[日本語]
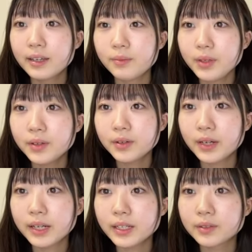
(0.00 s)
みほ
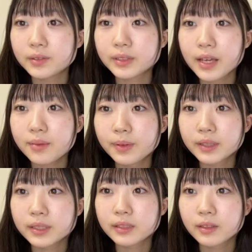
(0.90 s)
ありがとうござい
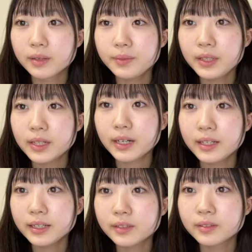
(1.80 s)
ますあみーたんあ
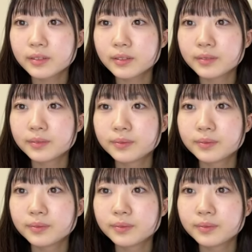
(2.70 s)
りがとう